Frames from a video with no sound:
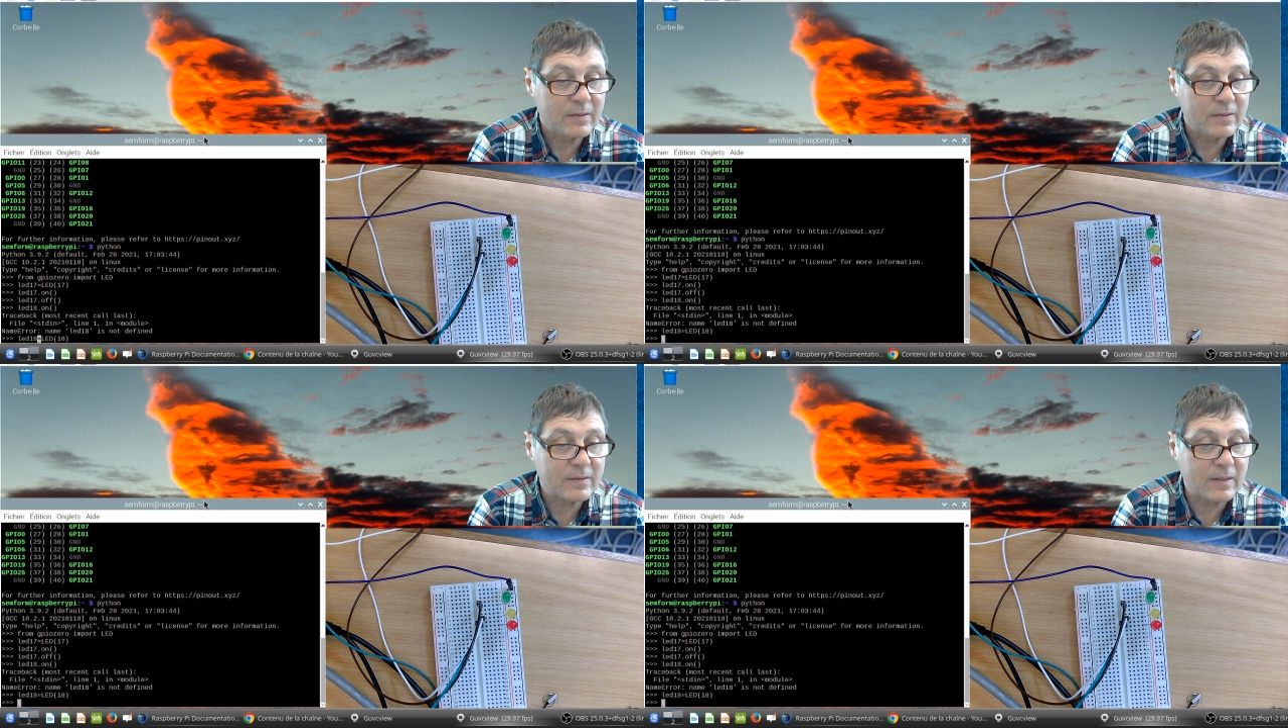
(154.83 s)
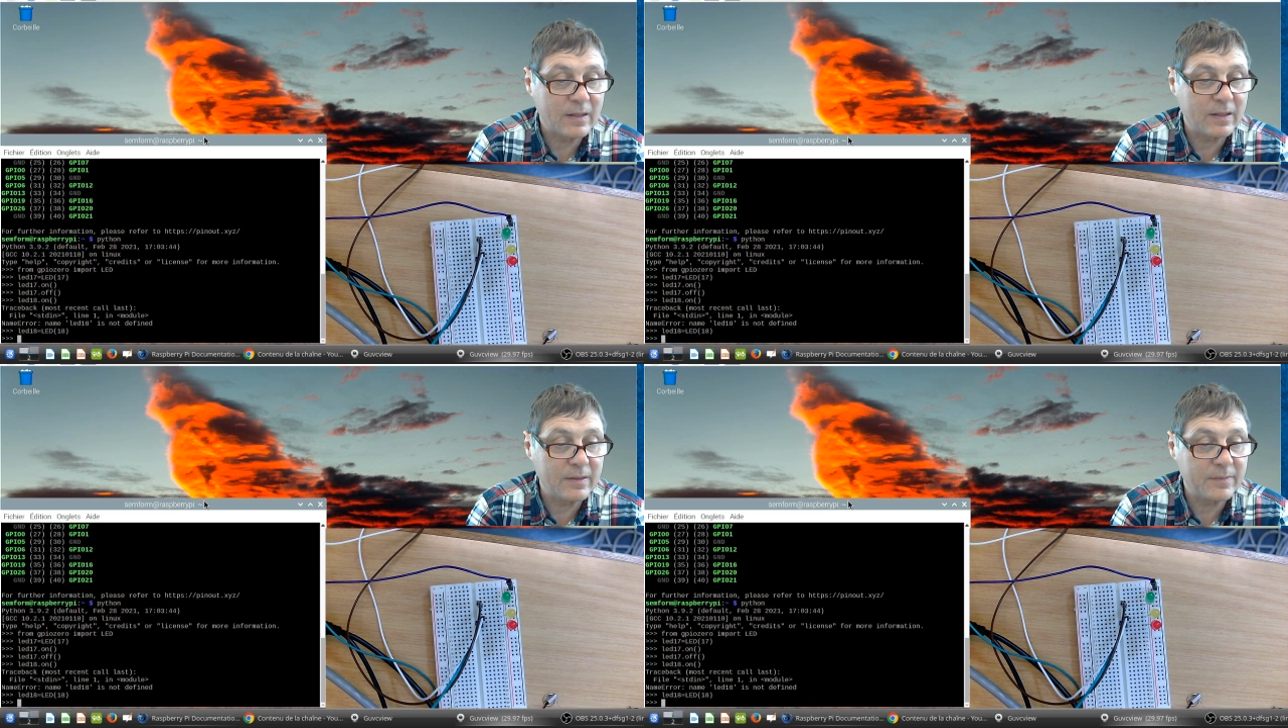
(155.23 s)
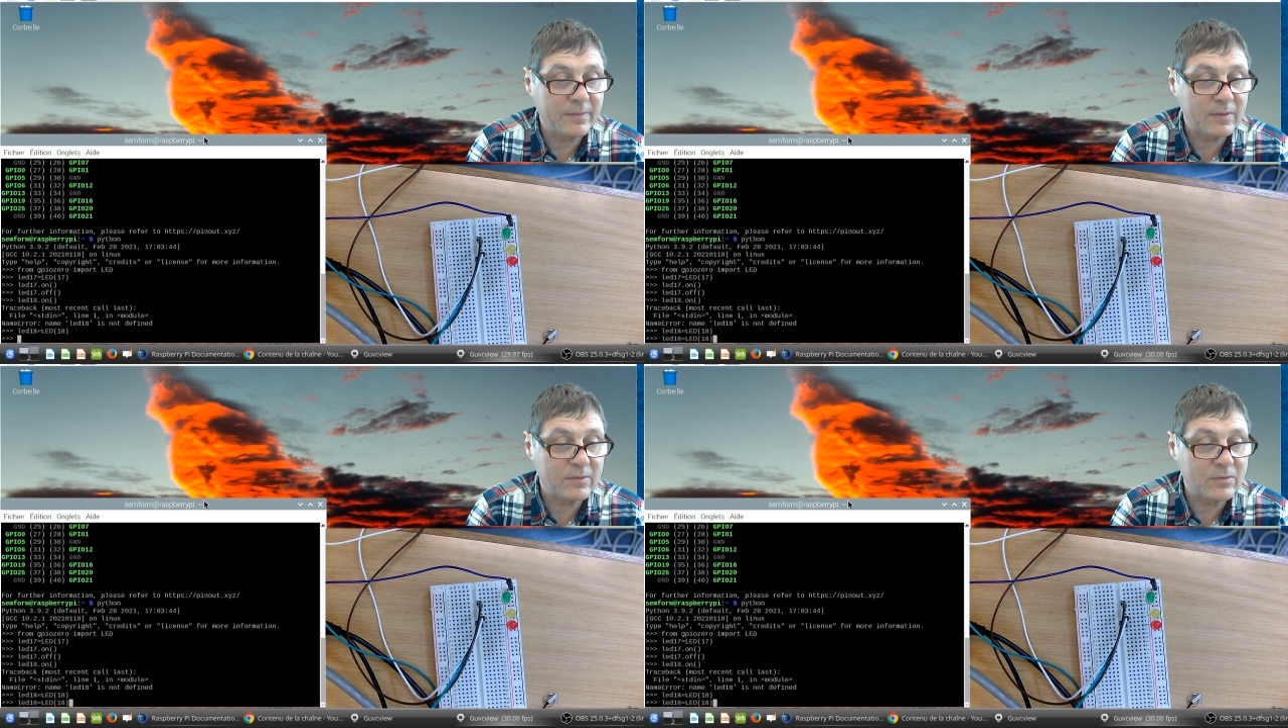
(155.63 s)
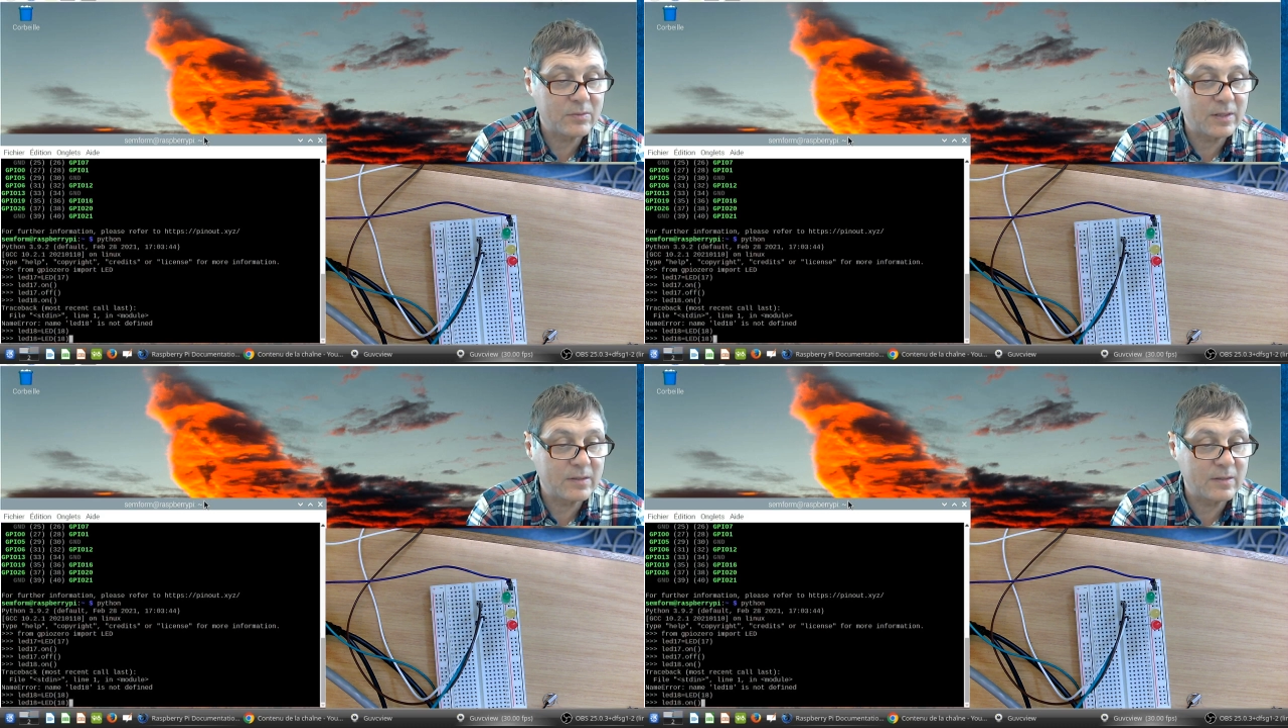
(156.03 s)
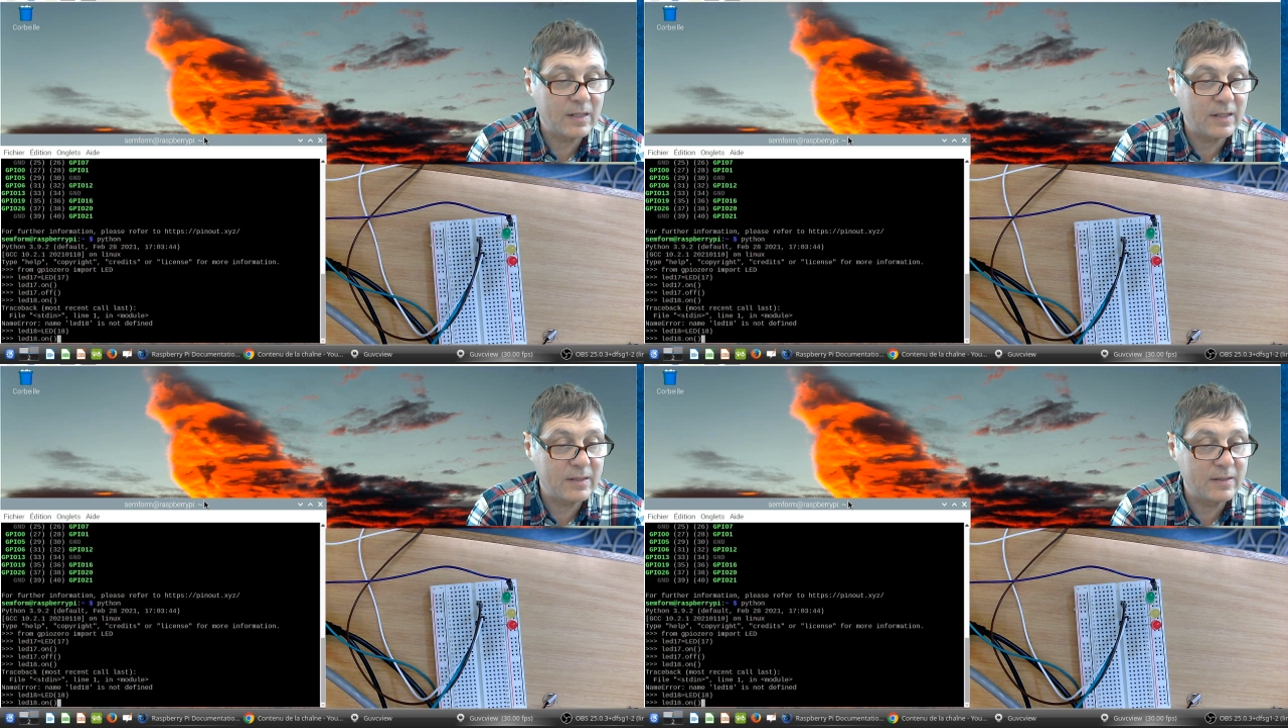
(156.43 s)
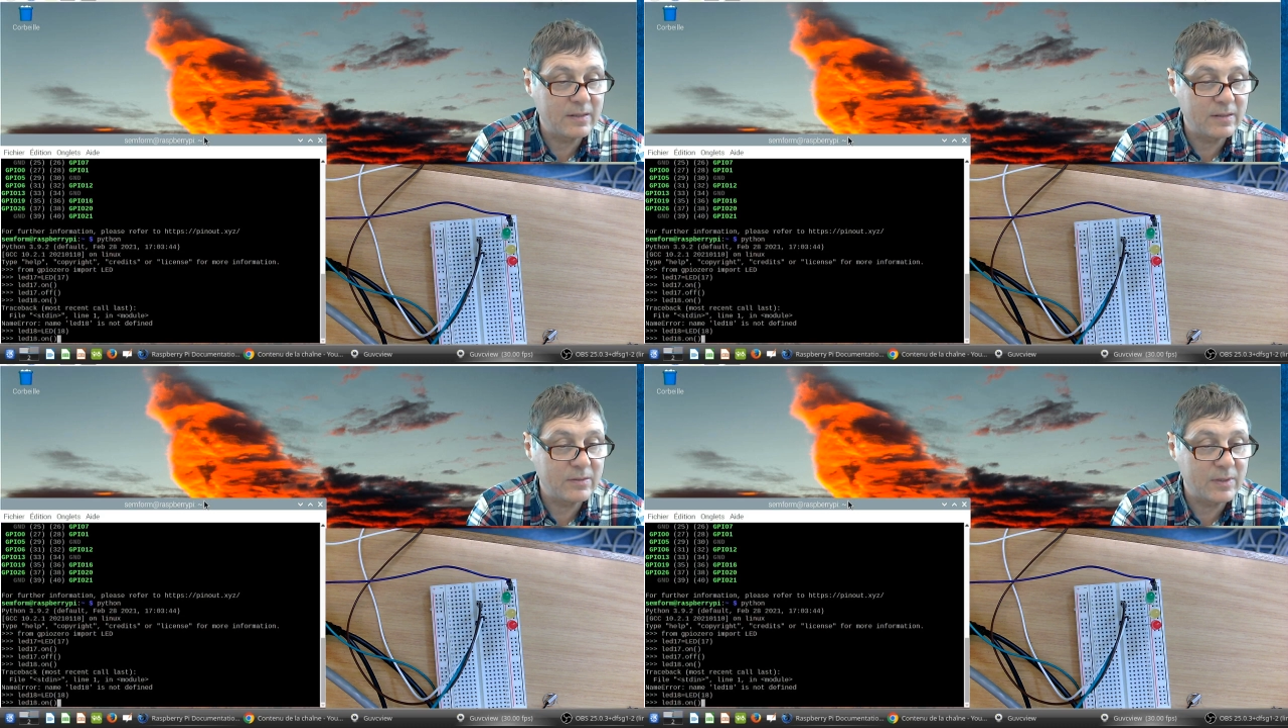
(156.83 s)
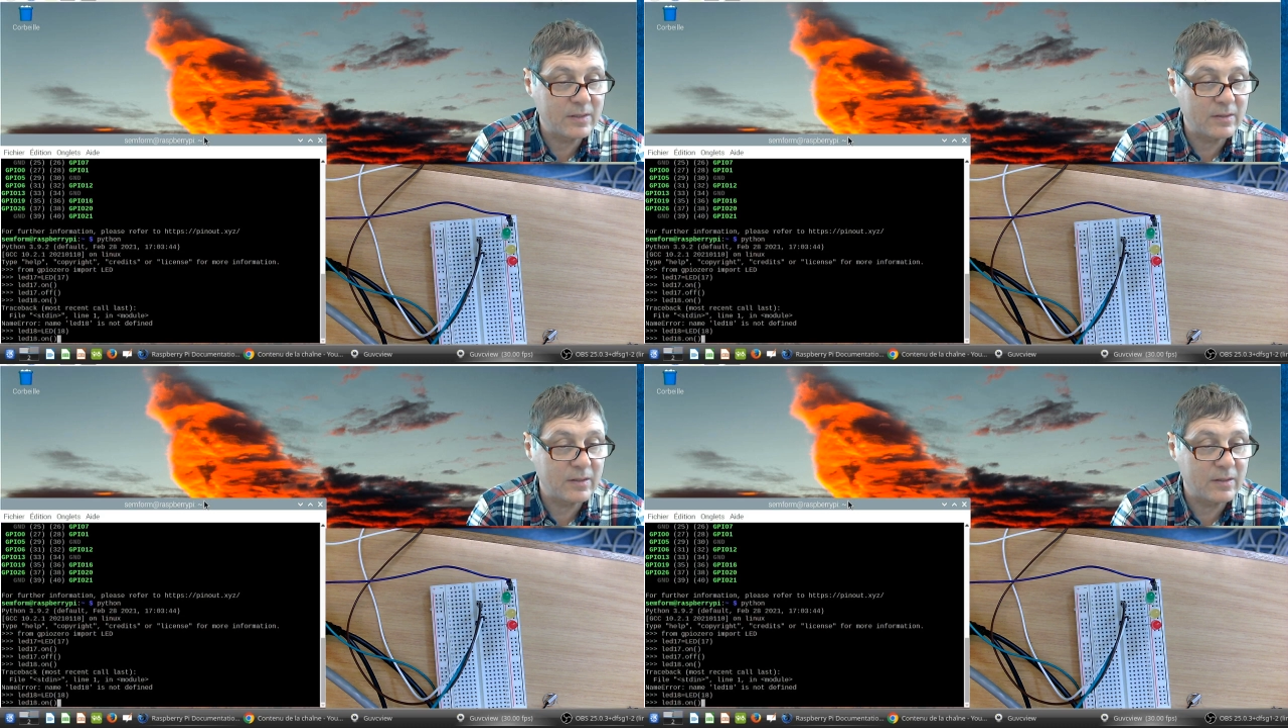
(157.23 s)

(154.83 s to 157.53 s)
Ça. Ensuite, LED 18